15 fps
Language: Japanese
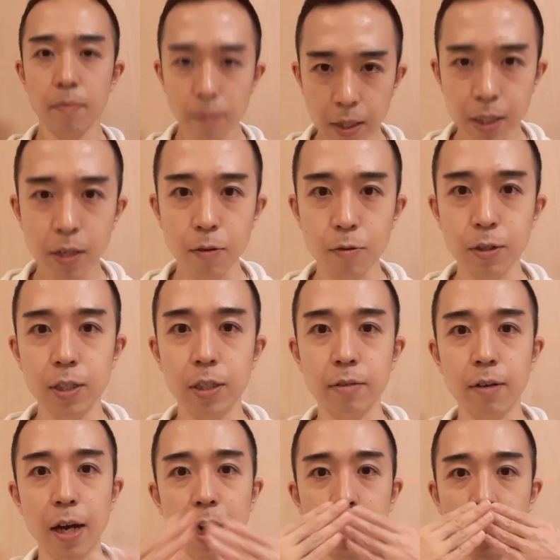皆さん、こんにち
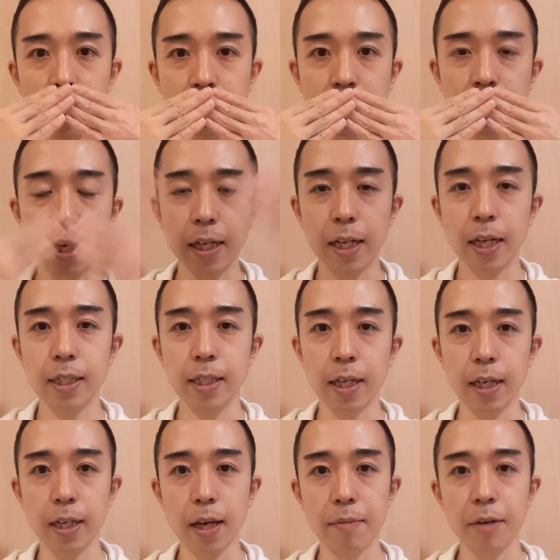は。
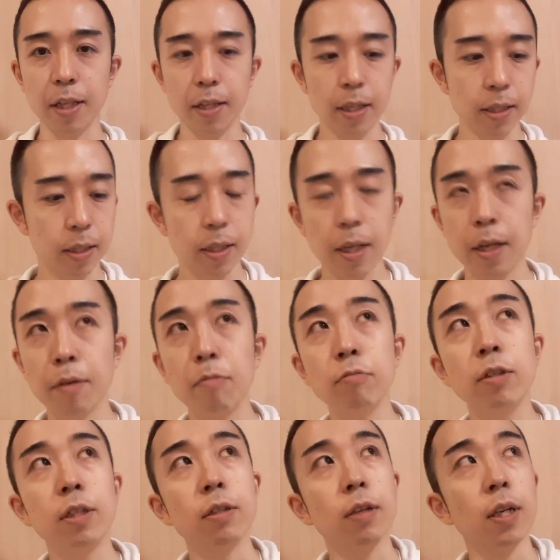タッチアンダンサーギャバンです。えー、
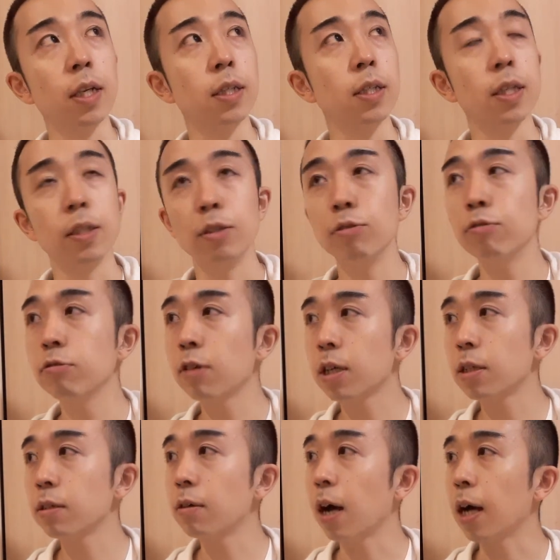本日はですね、10
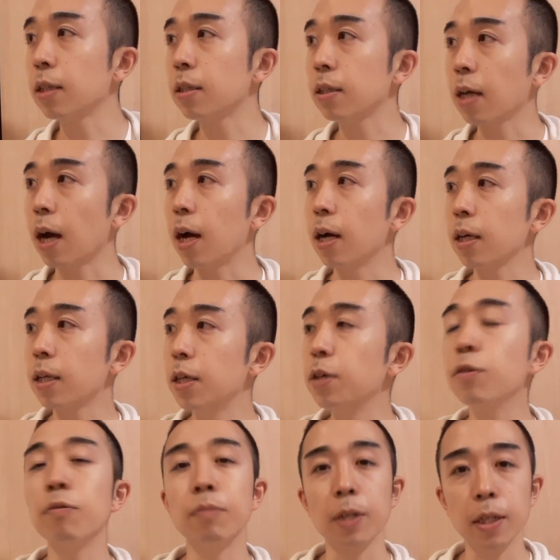月の20日、金
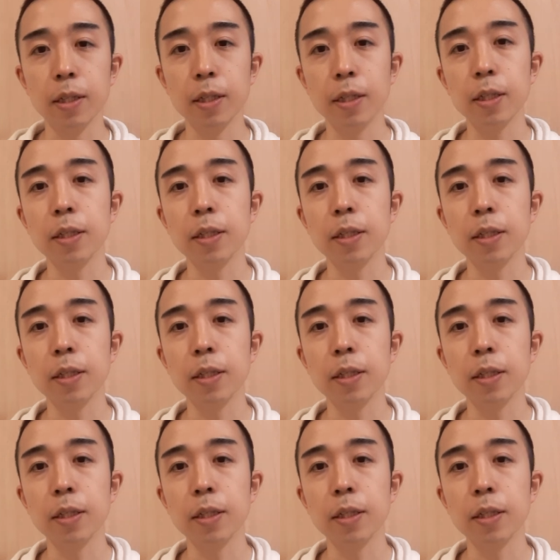曜日です。